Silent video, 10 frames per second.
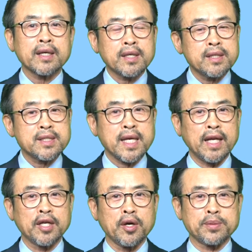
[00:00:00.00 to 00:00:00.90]
큰
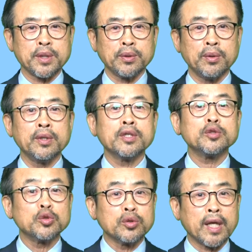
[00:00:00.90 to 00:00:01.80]
재능이 없어도
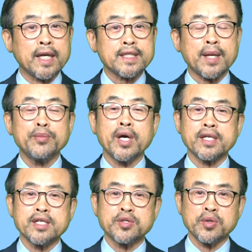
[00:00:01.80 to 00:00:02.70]
누구나
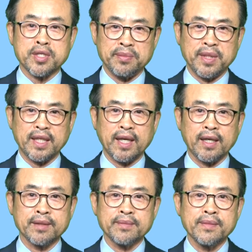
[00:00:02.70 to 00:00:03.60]
참여하실 수 있습니다.
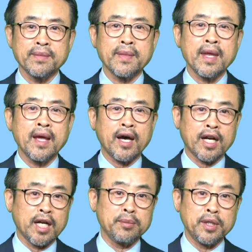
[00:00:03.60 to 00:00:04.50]

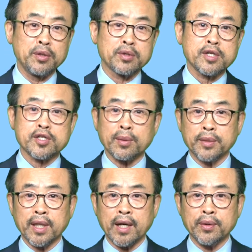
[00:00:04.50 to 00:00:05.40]
하나님이 이웃을
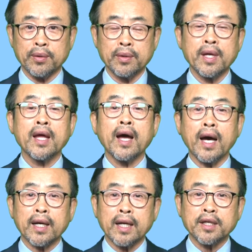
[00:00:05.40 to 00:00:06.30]
섬기라고
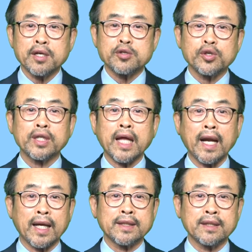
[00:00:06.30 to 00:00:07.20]
하나님께 주신
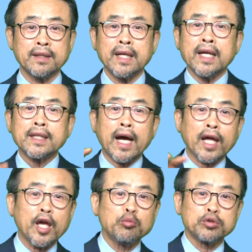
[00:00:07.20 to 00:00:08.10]
달란트를
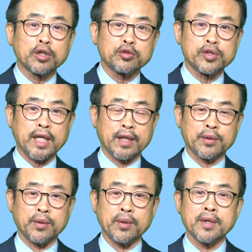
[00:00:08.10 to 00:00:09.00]
땅에 묻어두지
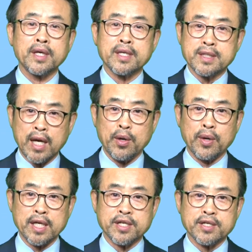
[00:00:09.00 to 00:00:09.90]
않고
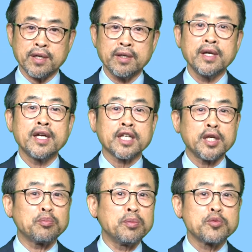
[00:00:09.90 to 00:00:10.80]
사용하셔서
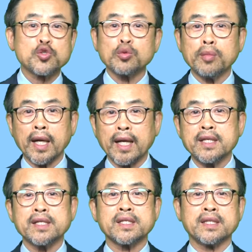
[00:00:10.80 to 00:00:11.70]
기쁨
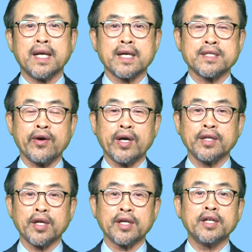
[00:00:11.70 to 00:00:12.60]
충만한 신앙생활이
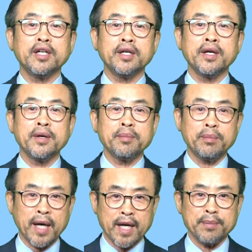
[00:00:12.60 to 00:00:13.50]
되기를
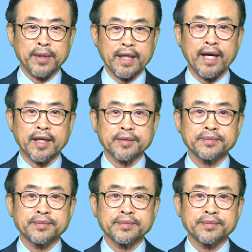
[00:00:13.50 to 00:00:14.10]
바랍니다.